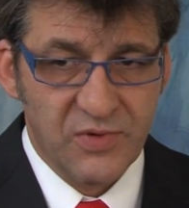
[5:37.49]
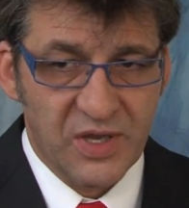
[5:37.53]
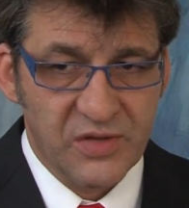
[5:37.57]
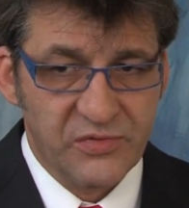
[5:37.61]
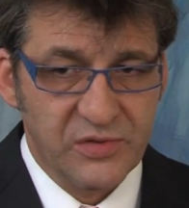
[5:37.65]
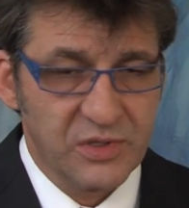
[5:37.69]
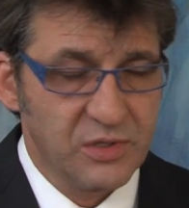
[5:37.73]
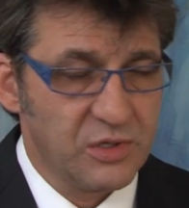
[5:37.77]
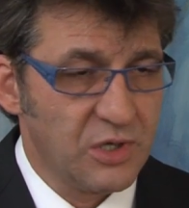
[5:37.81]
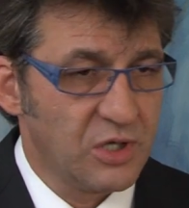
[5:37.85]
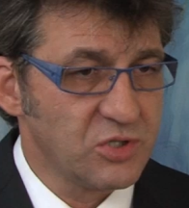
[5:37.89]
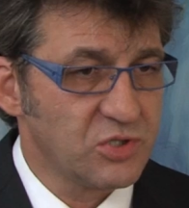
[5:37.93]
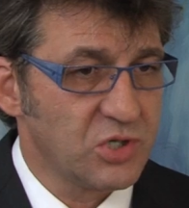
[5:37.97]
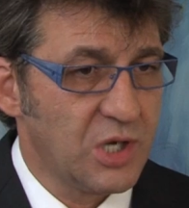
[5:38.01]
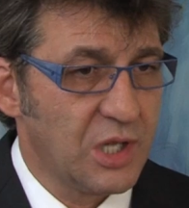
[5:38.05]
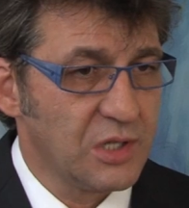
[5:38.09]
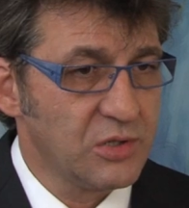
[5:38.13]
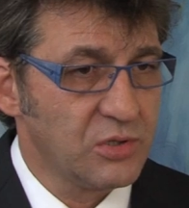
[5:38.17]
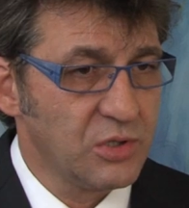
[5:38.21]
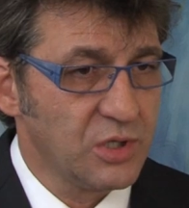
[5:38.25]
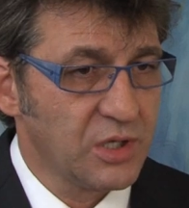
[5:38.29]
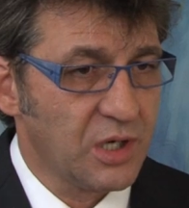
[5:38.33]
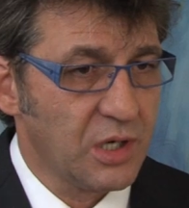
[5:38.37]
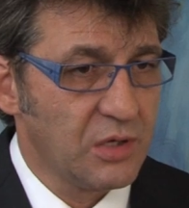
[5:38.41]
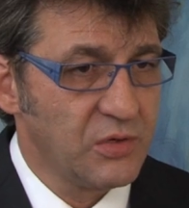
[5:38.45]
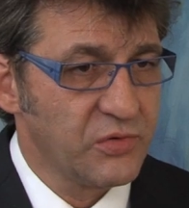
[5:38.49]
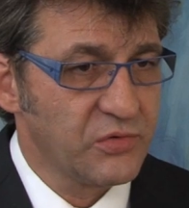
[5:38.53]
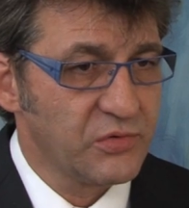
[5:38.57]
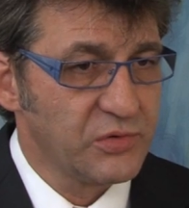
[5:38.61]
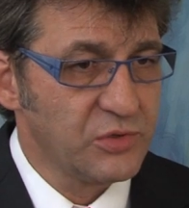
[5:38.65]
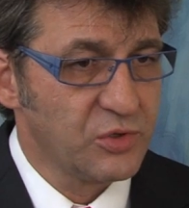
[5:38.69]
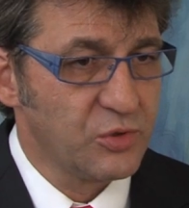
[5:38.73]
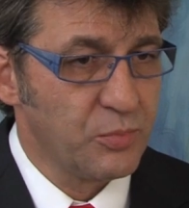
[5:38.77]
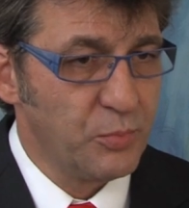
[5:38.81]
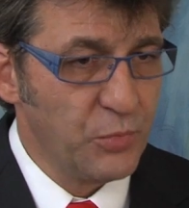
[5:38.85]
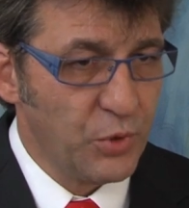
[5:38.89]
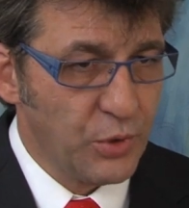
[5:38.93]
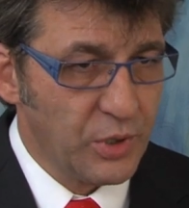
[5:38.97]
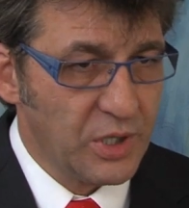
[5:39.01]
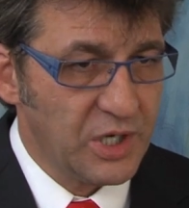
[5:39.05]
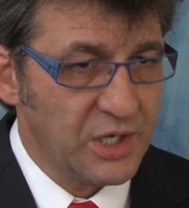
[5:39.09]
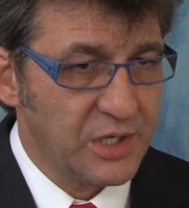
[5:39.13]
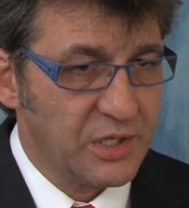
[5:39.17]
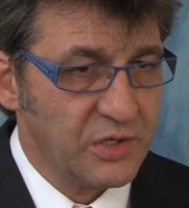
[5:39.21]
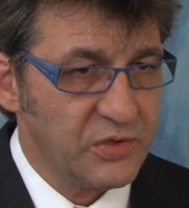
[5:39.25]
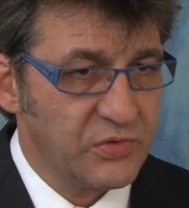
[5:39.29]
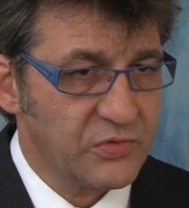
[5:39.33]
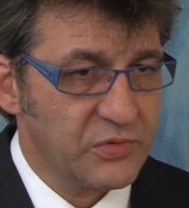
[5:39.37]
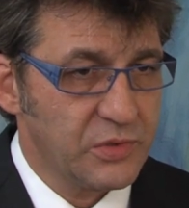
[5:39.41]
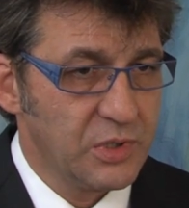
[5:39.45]
was in Deutschland durchaus noch
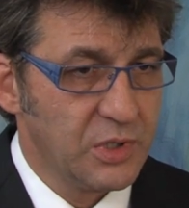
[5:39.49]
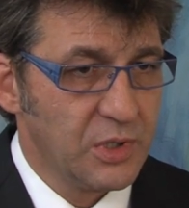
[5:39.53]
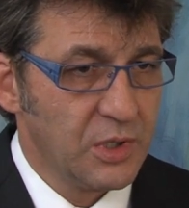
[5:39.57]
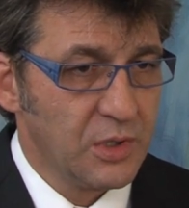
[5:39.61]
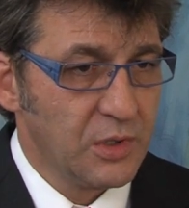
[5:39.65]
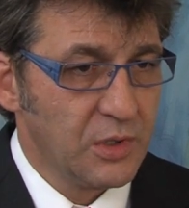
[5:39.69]
möglich ist.